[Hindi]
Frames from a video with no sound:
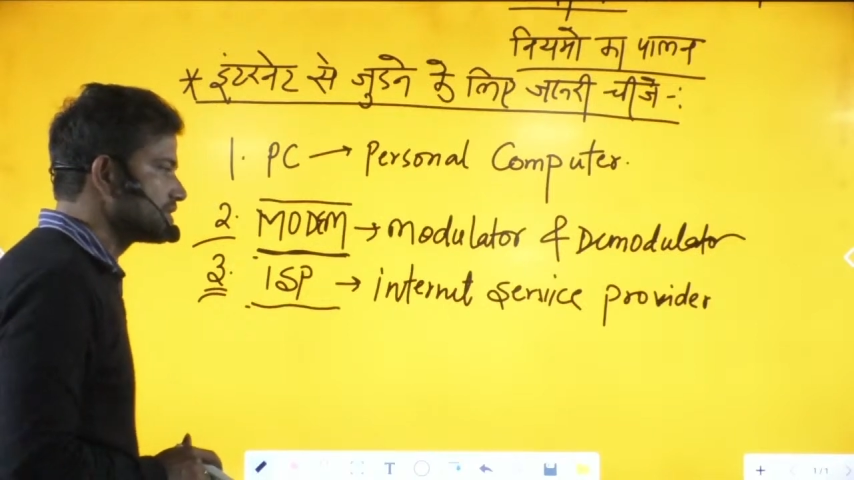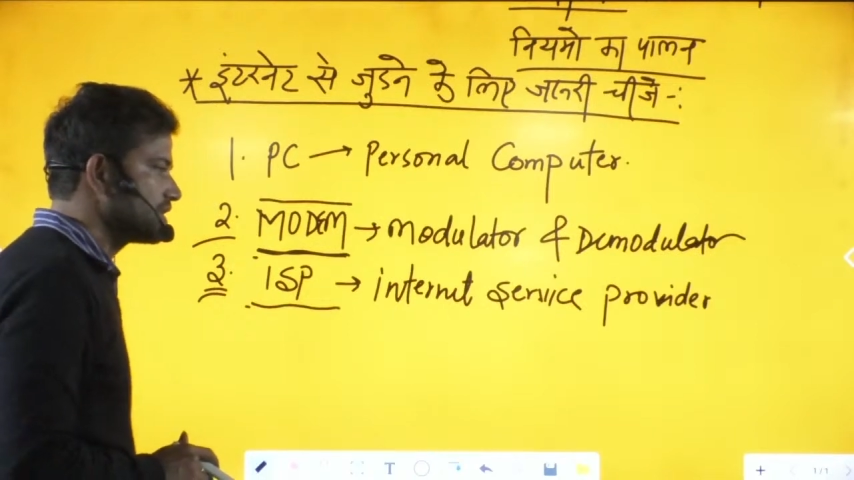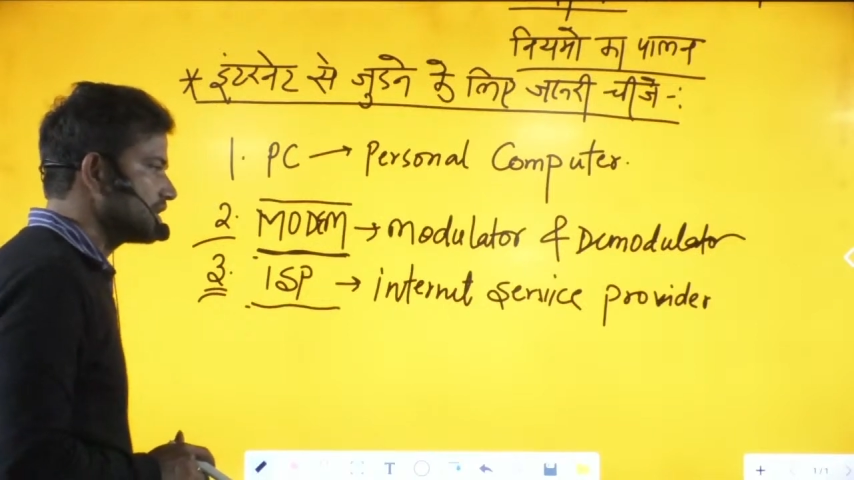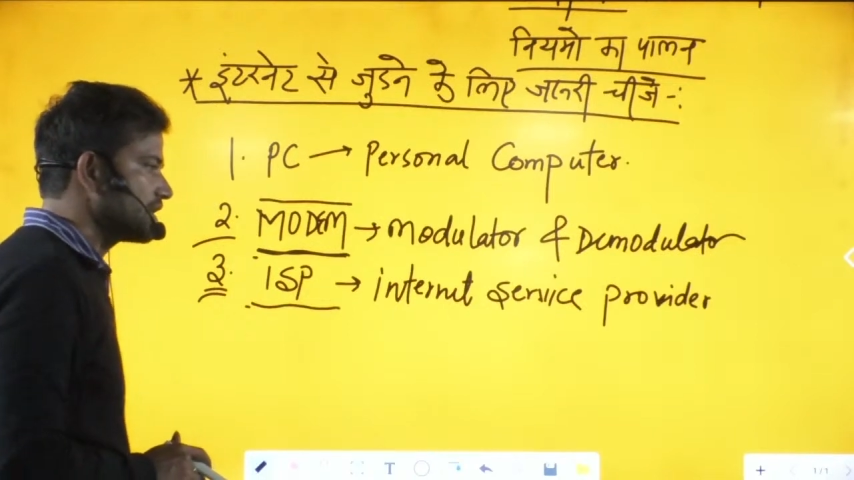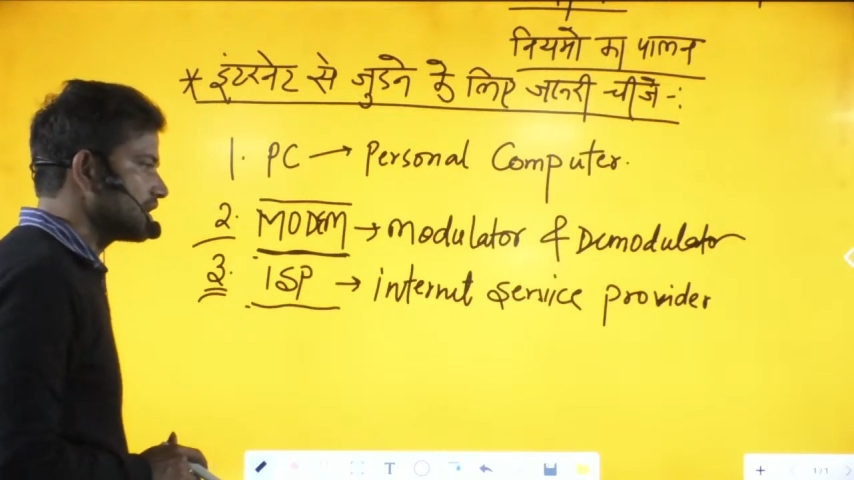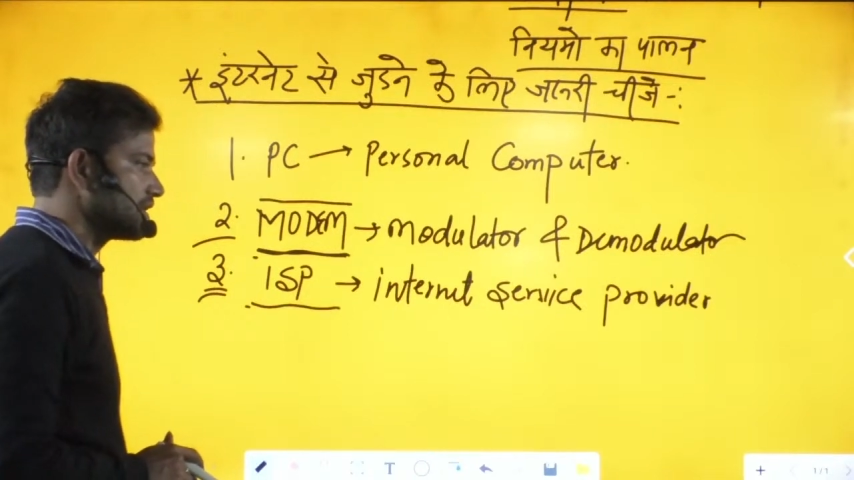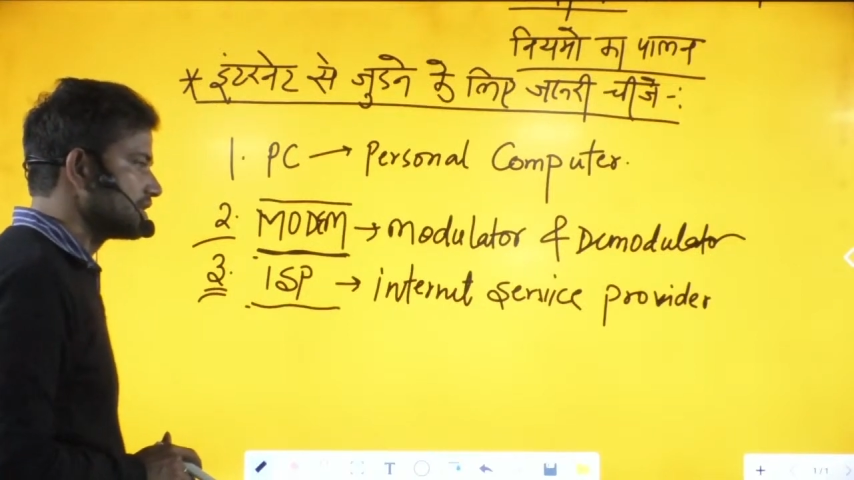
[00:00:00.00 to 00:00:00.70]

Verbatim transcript: ठीक है